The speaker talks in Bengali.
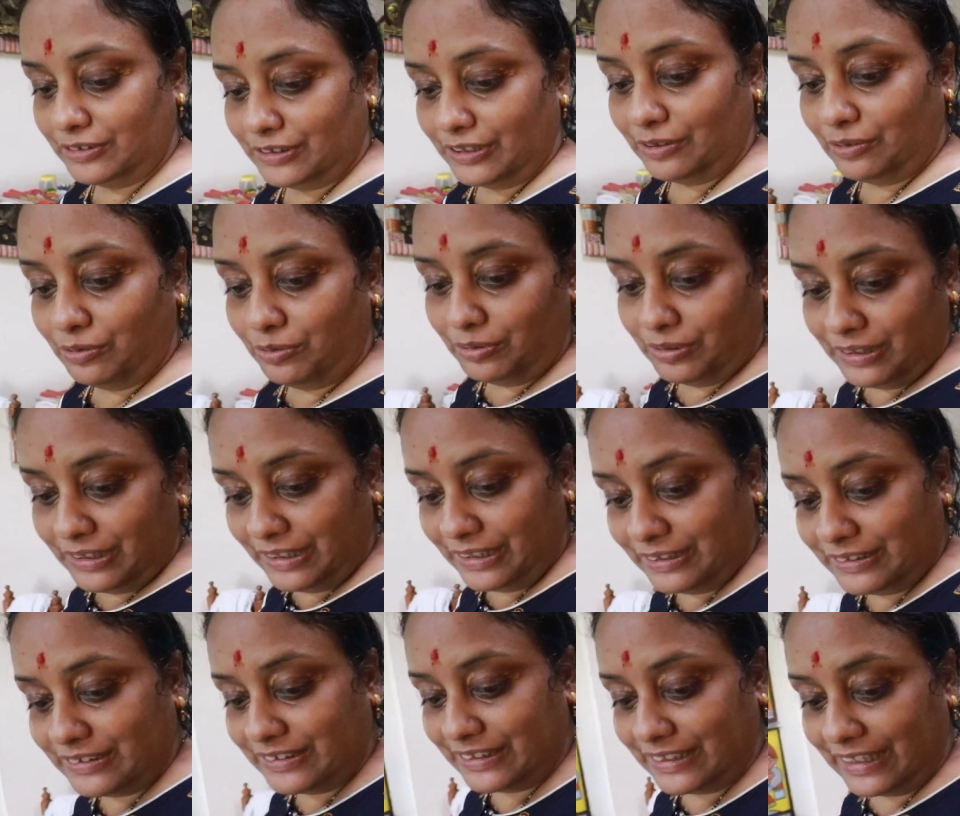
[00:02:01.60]
হচ্ছে ঘুগনি
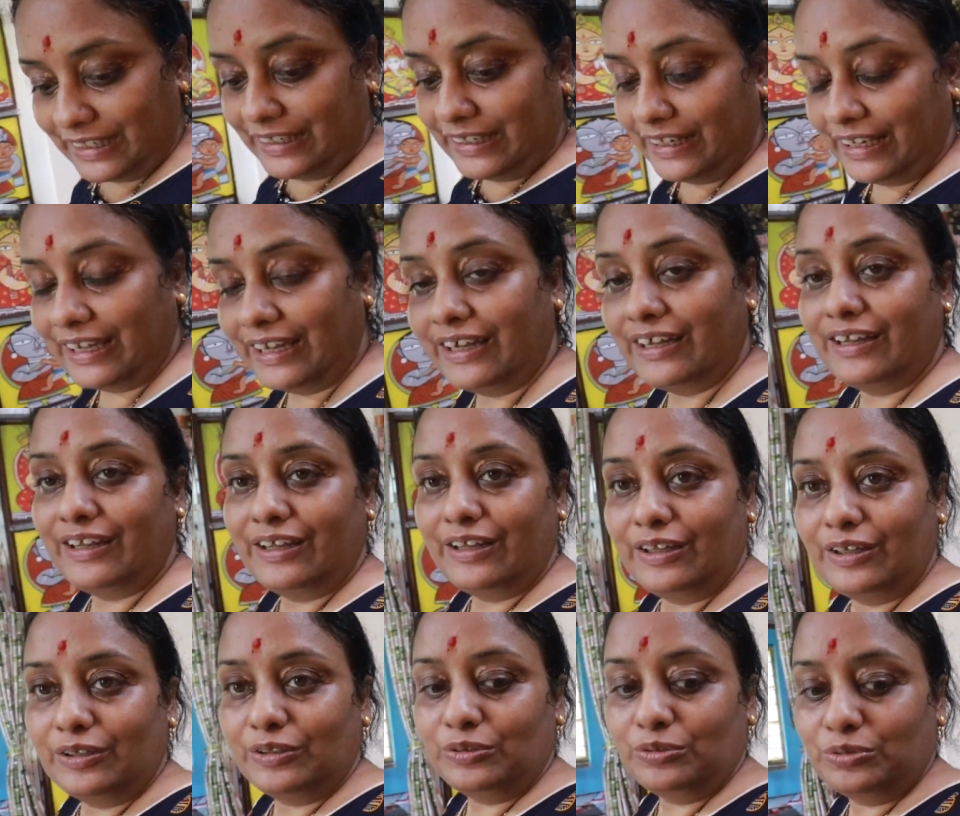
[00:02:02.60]
সিঙ্গারা
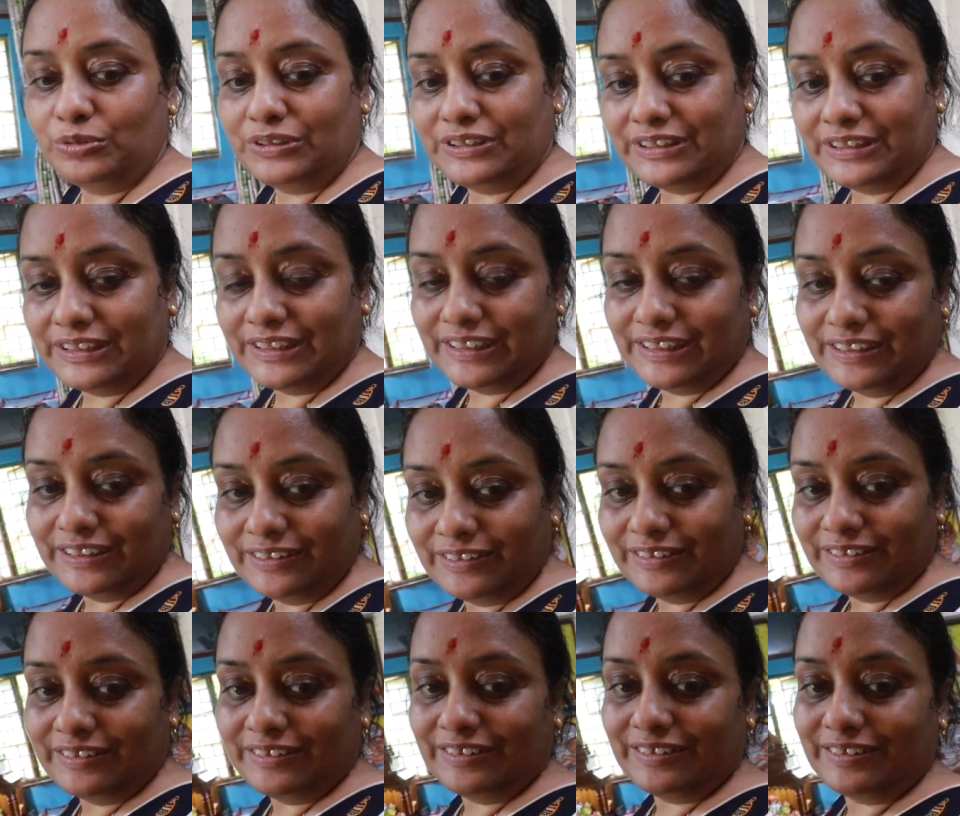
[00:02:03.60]
লুচি
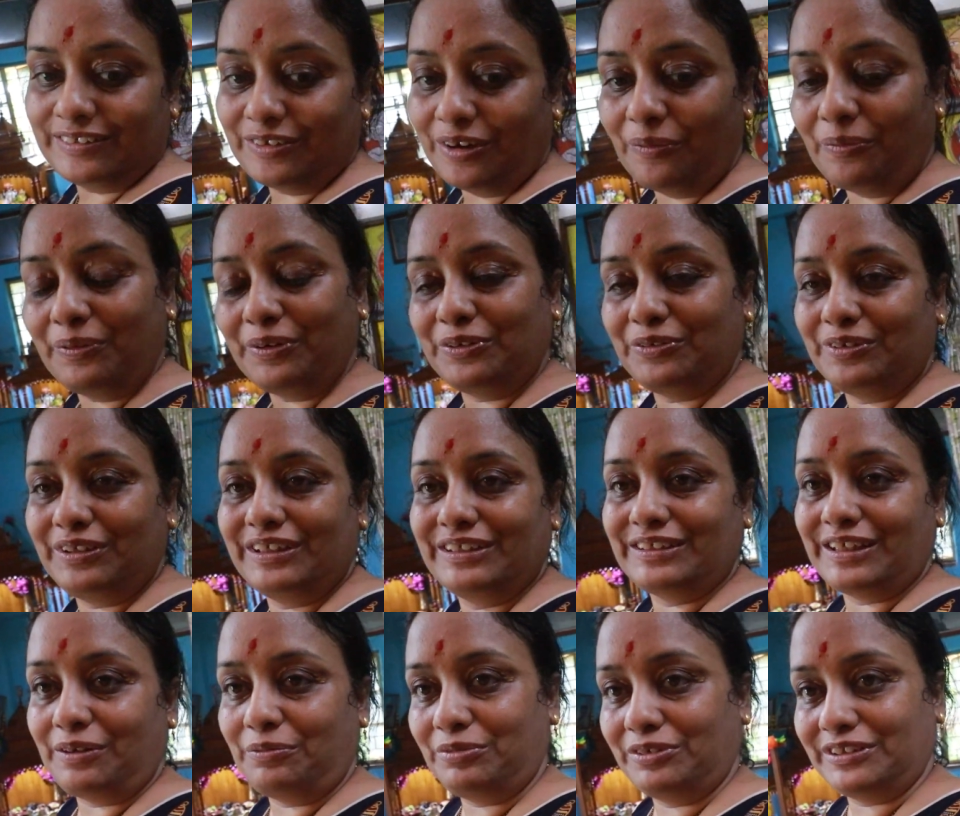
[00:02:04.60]
সব কিছু নিয়ে
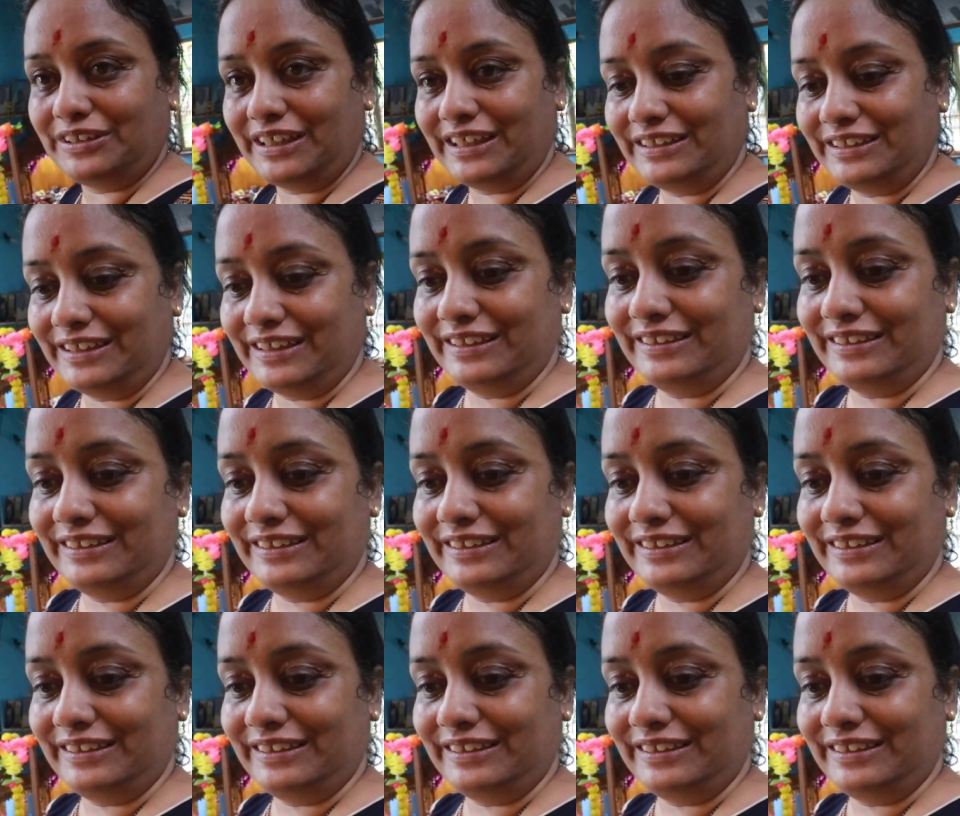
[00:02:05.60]
সান বসে গেছে